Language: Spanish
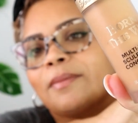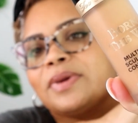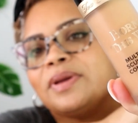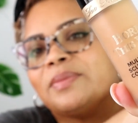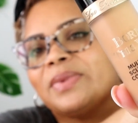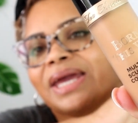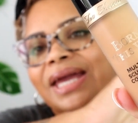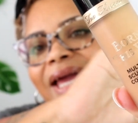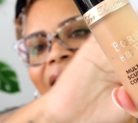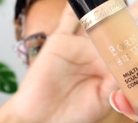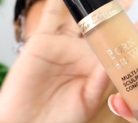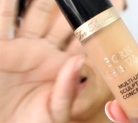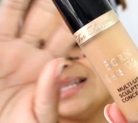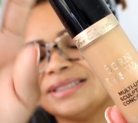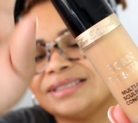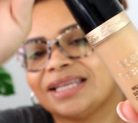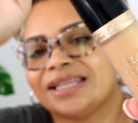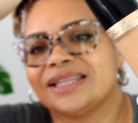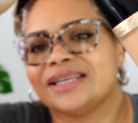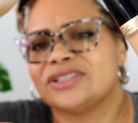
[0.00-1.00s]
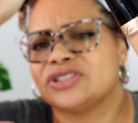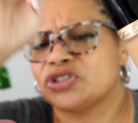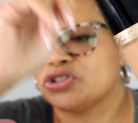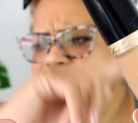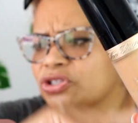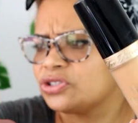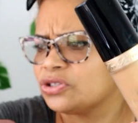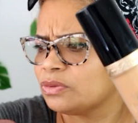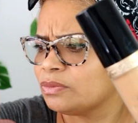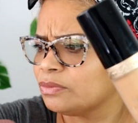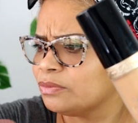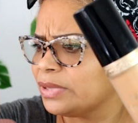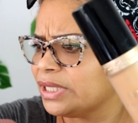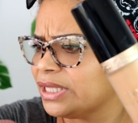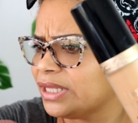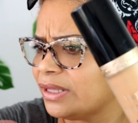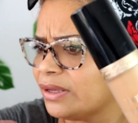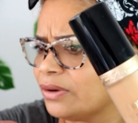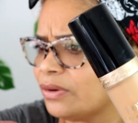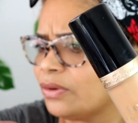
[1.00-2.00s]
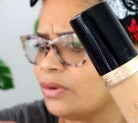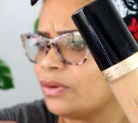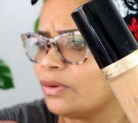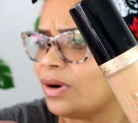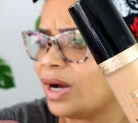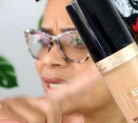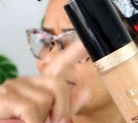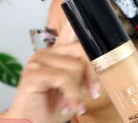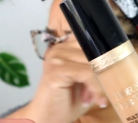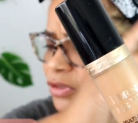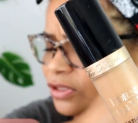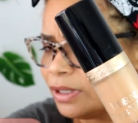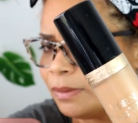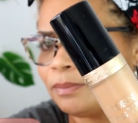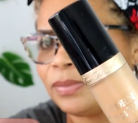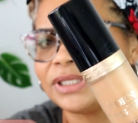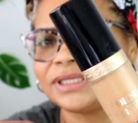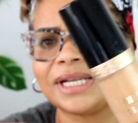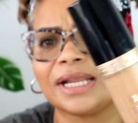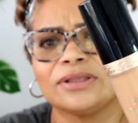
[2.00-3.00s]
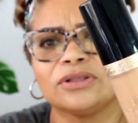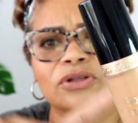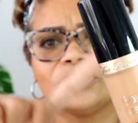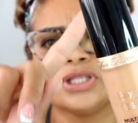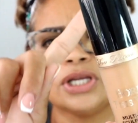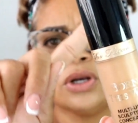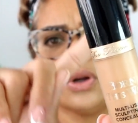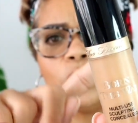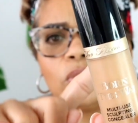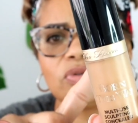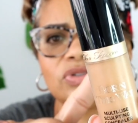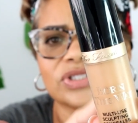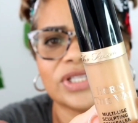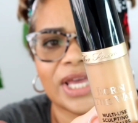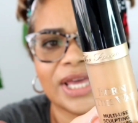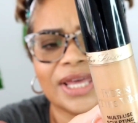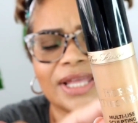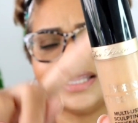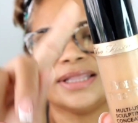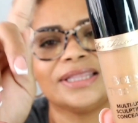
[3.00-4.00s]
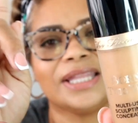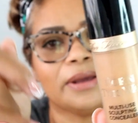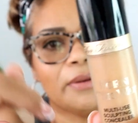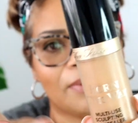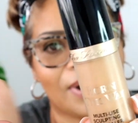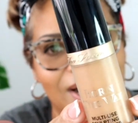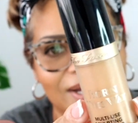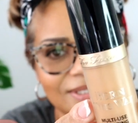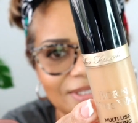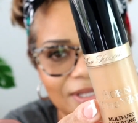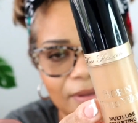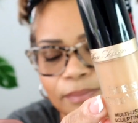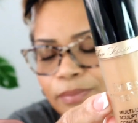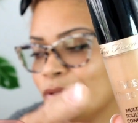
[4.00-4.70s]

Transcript: a mí me encanta, de hecho yo hice un video hace un tiempo atrás donde lo usé de base,